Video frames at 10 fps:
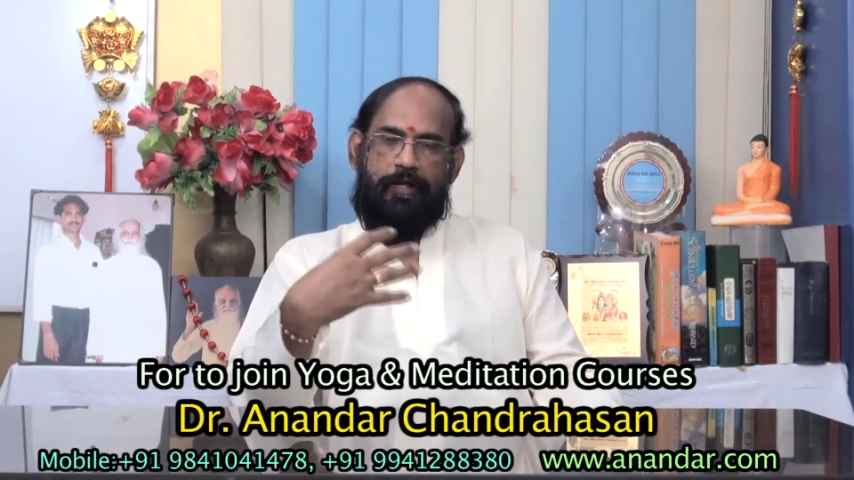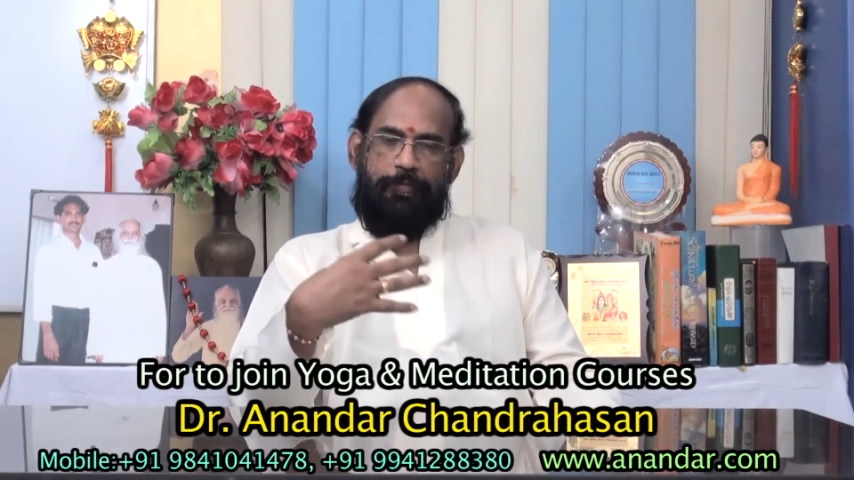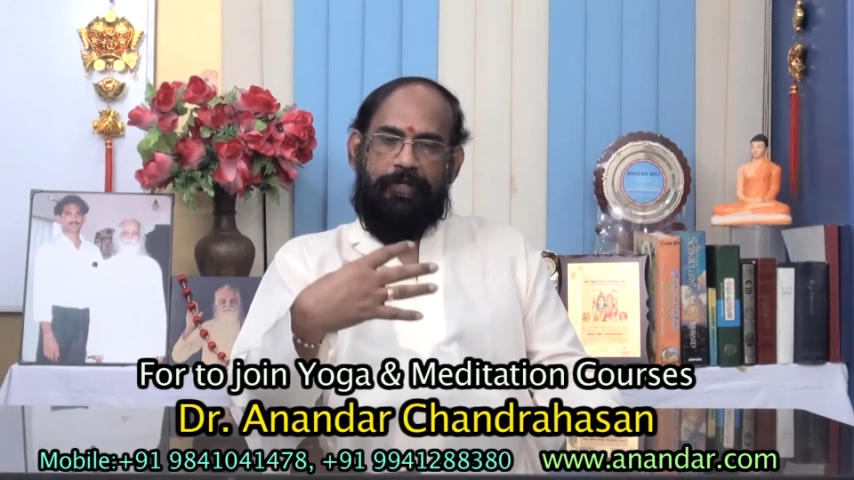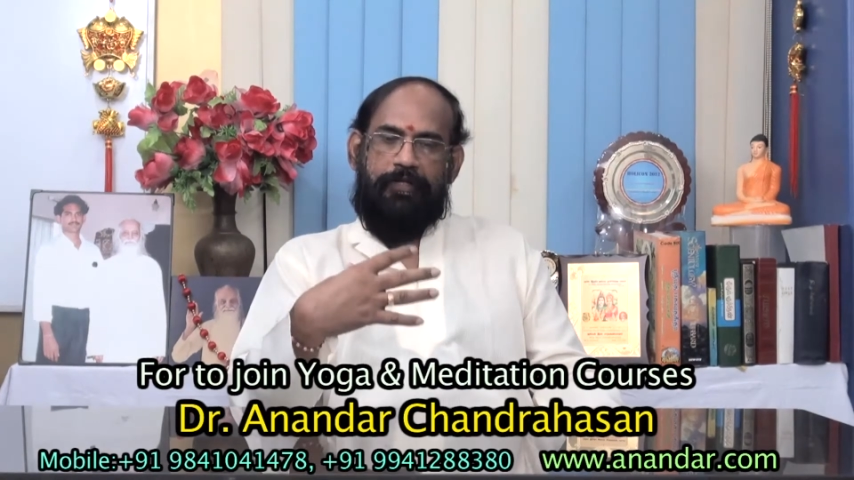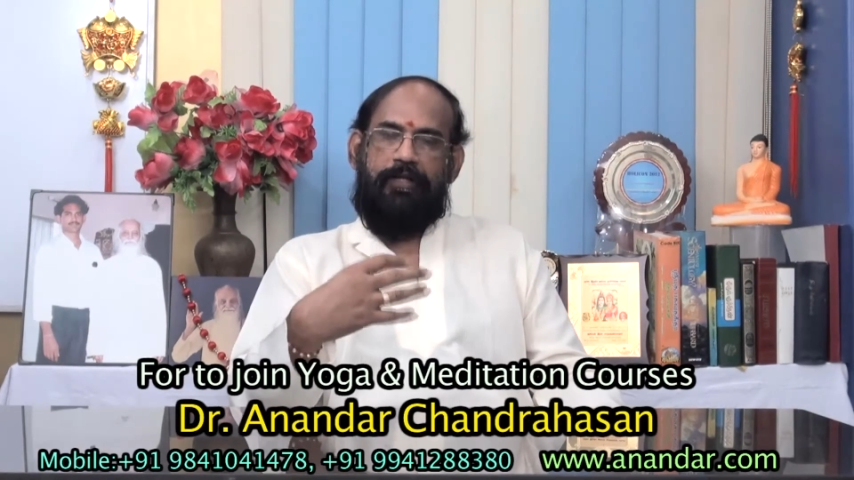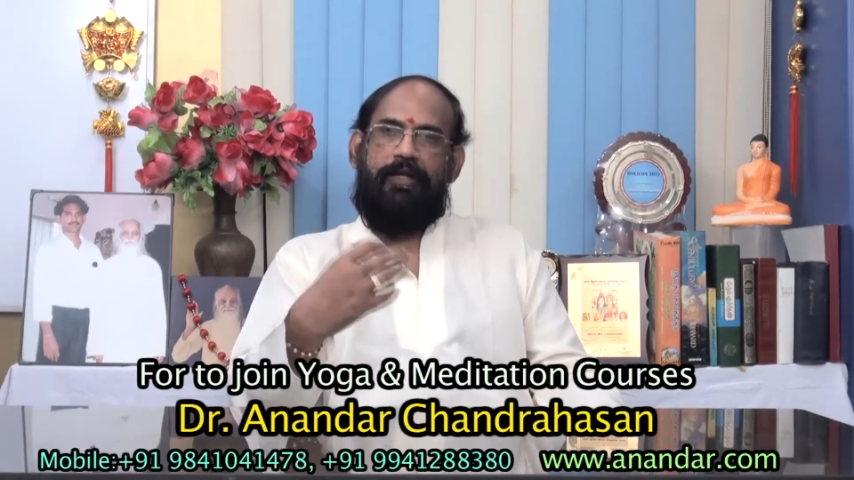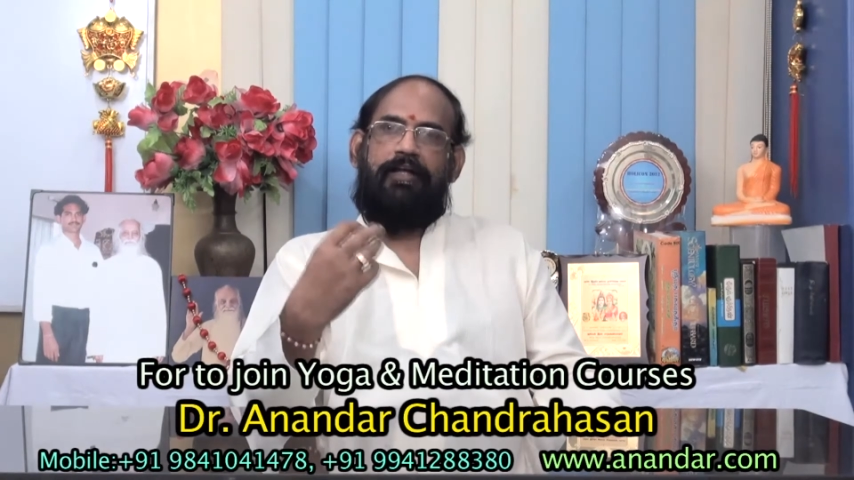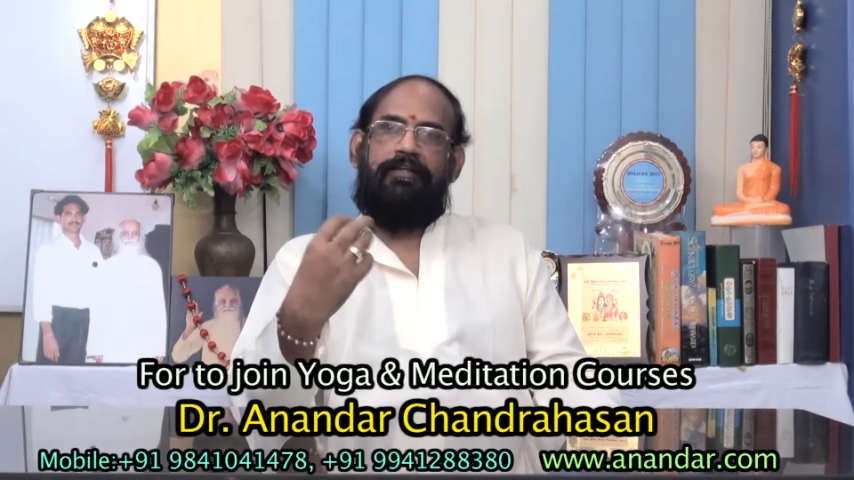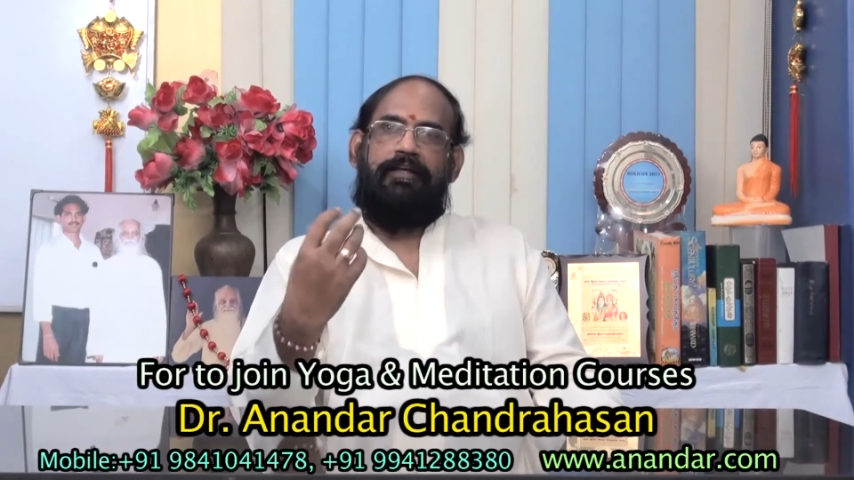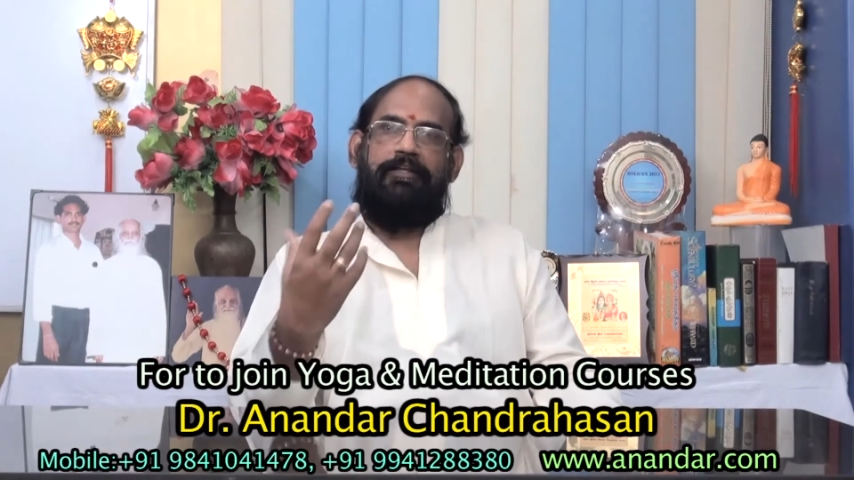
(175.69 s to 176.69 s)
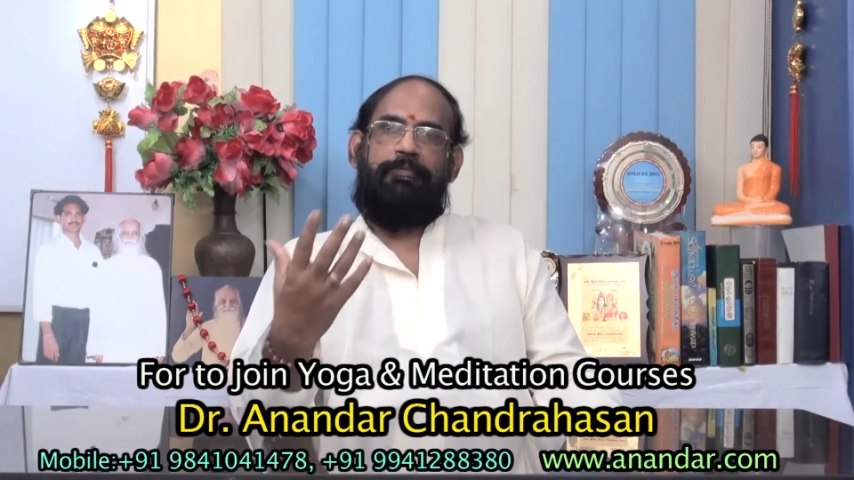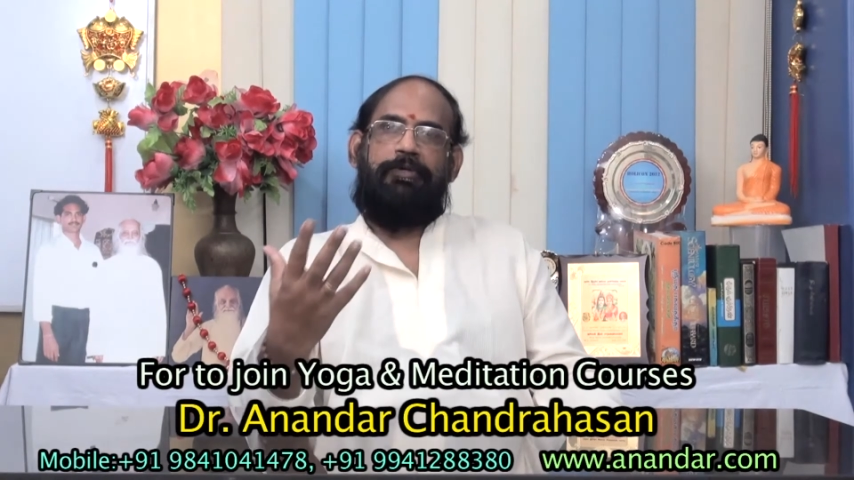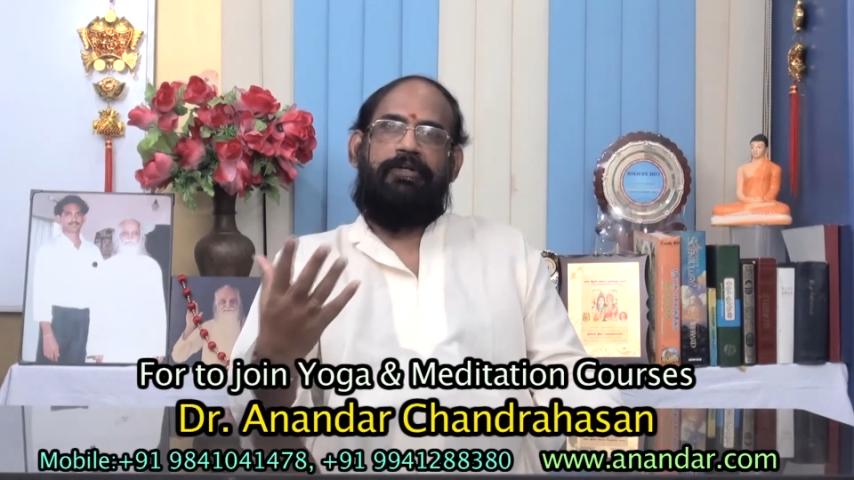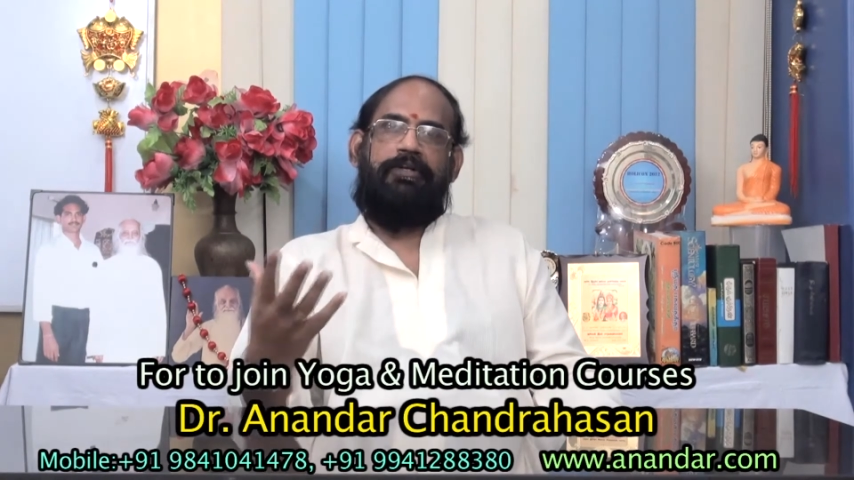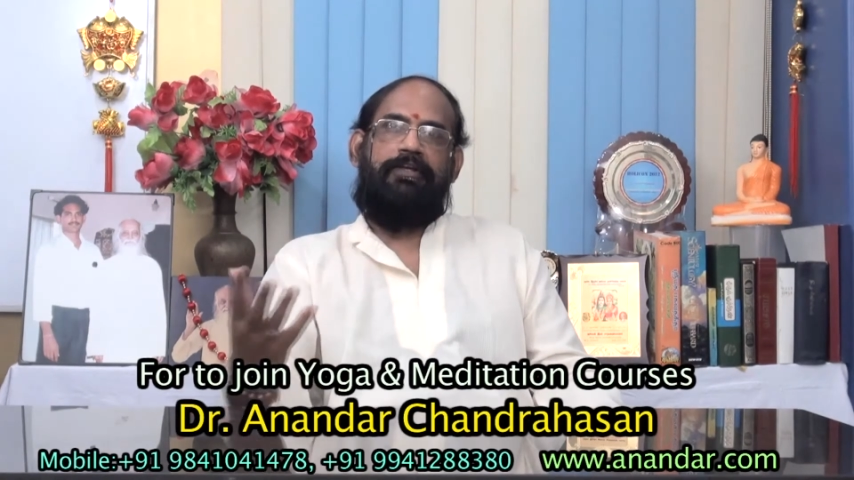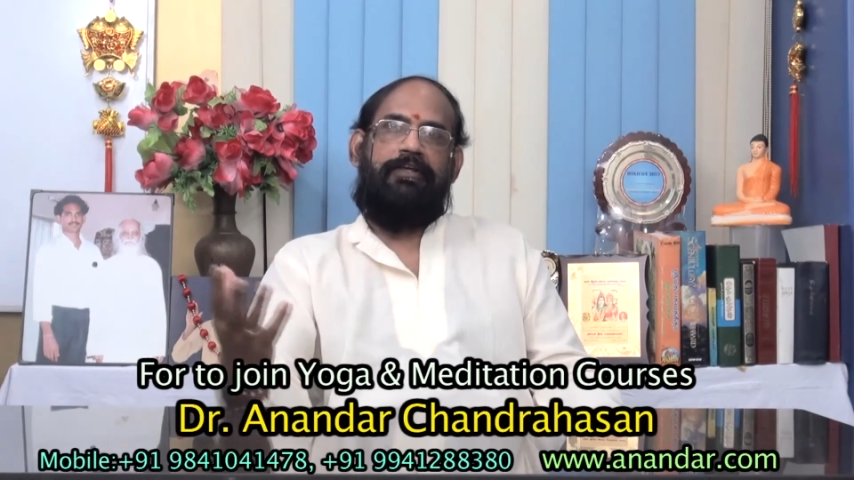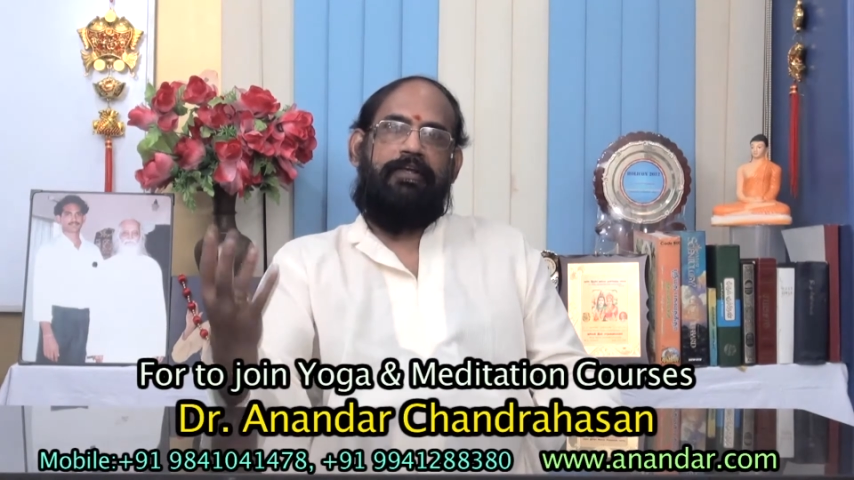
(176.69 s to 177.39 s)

அப்படிங்கிற அந்த இதை பற்றி